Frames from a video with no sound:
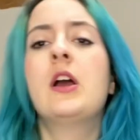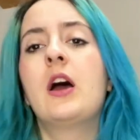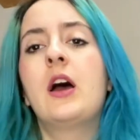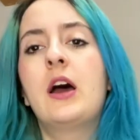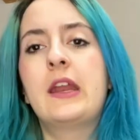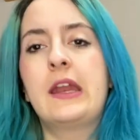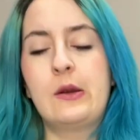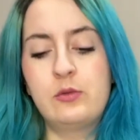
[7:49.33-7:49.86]
Eh,
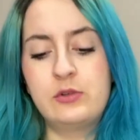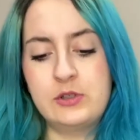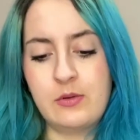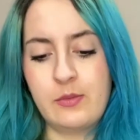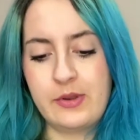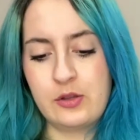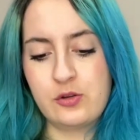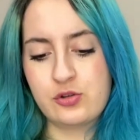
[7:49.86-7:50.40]
nell'ultimo
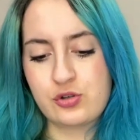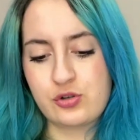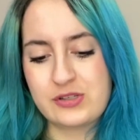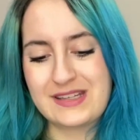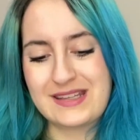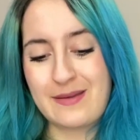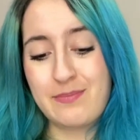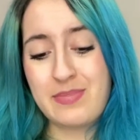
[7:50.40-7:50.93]
periodo sono
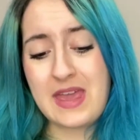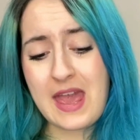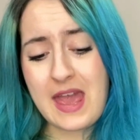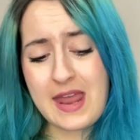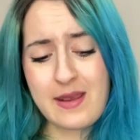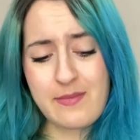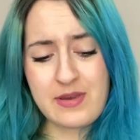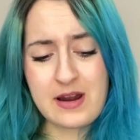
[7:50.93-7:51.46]
stata
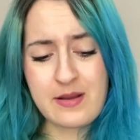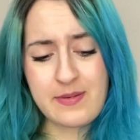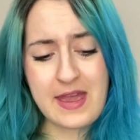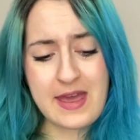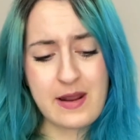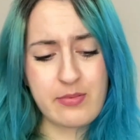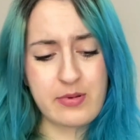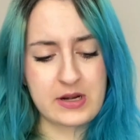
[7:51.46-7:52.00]
piena piena
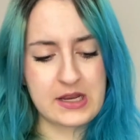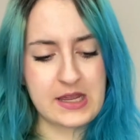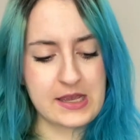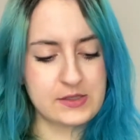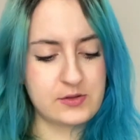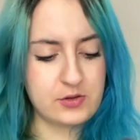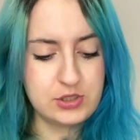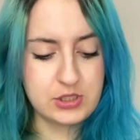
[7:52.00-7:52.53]
piena perché
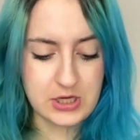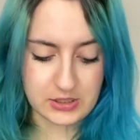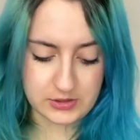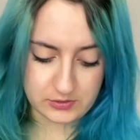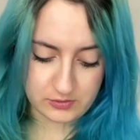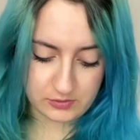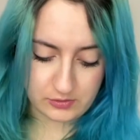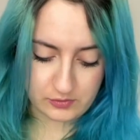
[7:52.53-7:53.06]
sto
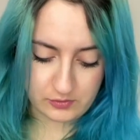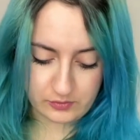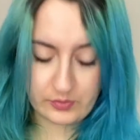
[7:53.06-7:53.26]
girando